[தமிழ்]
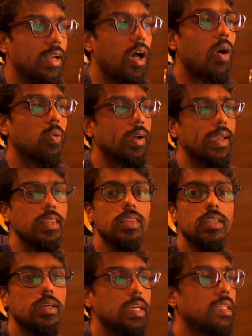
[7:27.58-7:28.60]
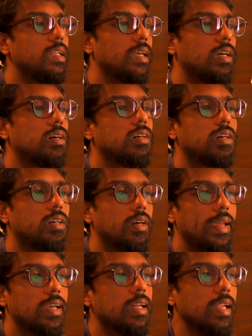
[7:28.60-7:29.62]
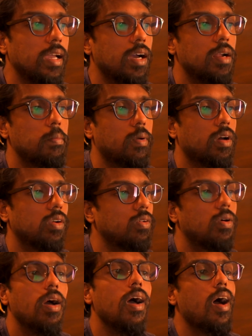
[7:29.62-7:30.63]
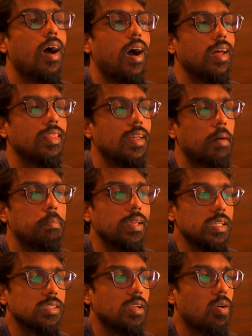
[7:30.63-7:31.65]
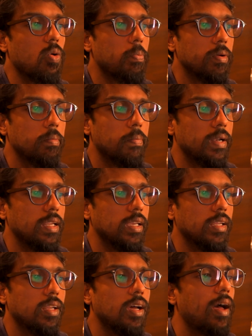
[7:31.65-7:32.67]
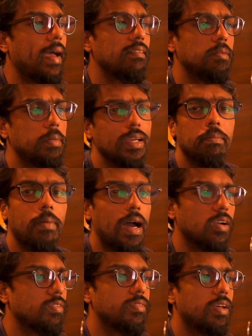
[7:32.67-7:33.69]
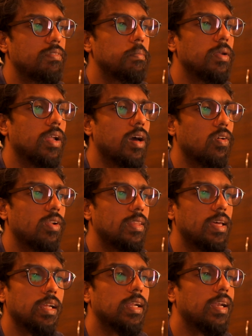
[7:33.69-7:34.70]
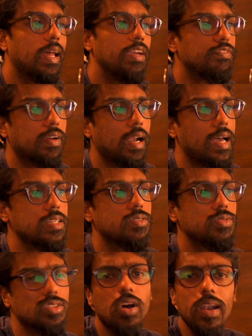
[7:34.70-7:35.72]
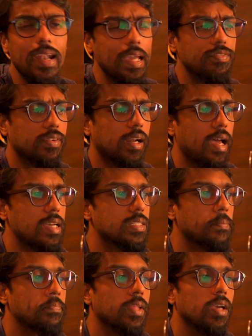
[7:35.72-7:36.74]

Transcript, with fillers: and அவங்க எந்த இதில் எனக்கு லிங்க் அனுப்புகிறாங்களோ அந்த அப்ளிகேஷன் நான் ஓப்பன் பண்ணிக்கினா ஐ வில் பி அ பார்ட் ஆஃப் தேர் வெபினார் ஒரு தேர் லைஃப் கிளாஸ் இட்ஸ் கால் லைஃப் கிளாஸ்